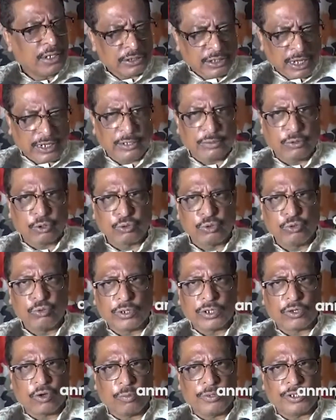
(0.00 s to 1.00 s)
তাকে নতুন
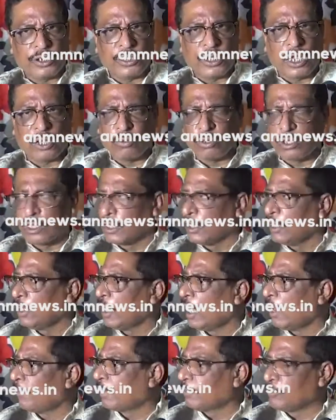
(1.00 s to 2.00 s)
করে কমিটি না করলে
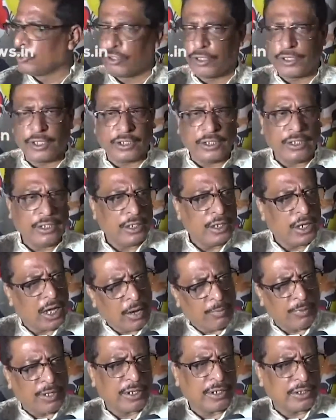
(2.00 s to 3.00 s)
আমরা বিষয়টাকে
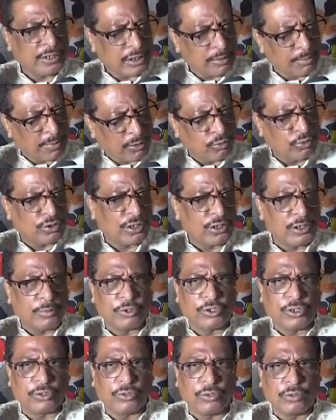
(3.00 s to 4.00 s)
আমরা এখান থেকে মানুষকে নিয়ে
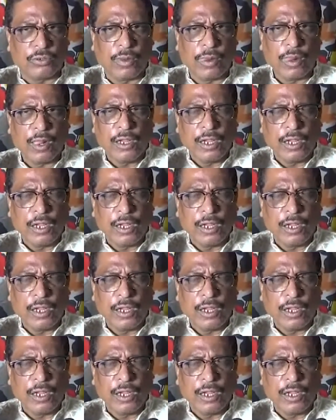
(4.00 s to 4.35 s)
বদল করবো